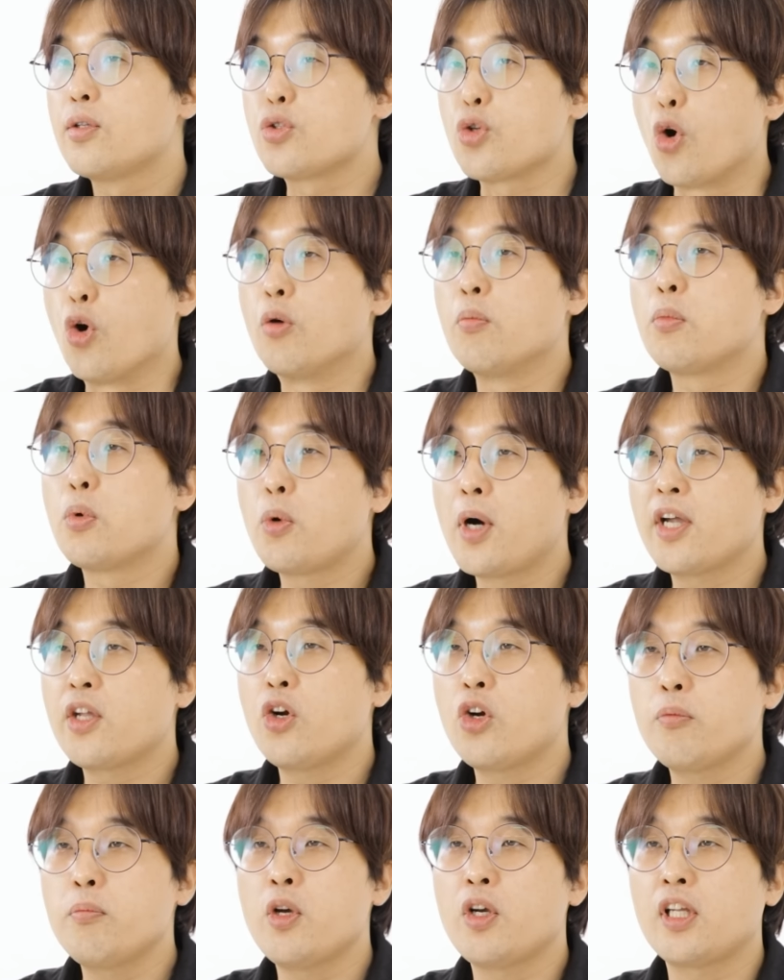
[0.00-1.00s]
정보화
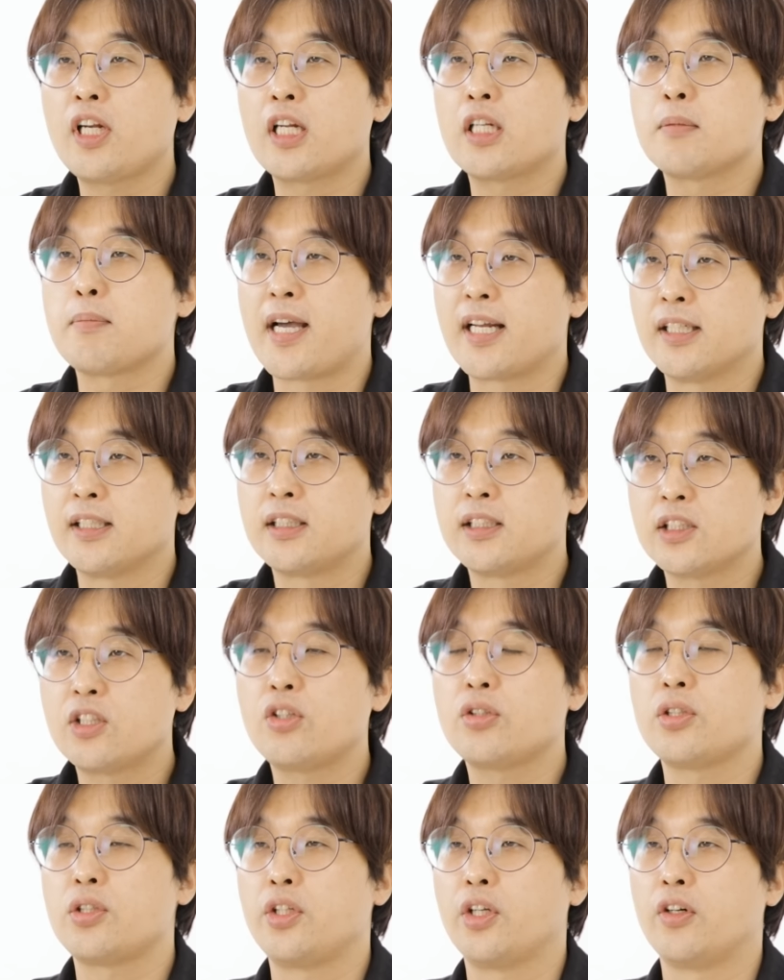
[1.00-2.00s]
혁명이라는 말을
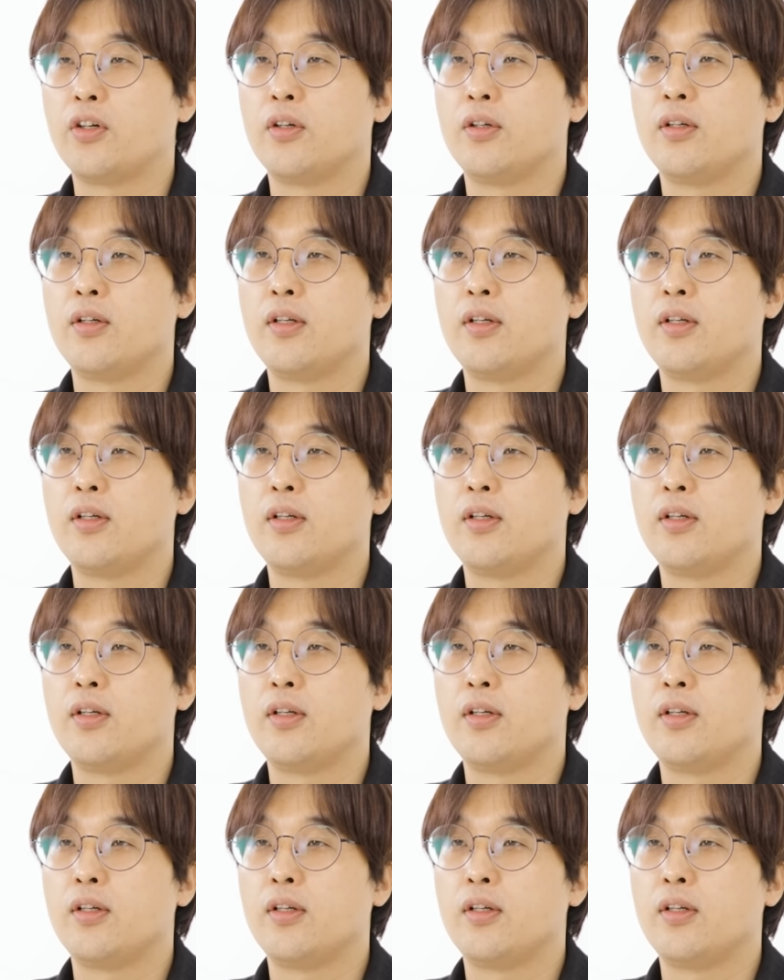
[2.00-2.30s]
쓰거든요.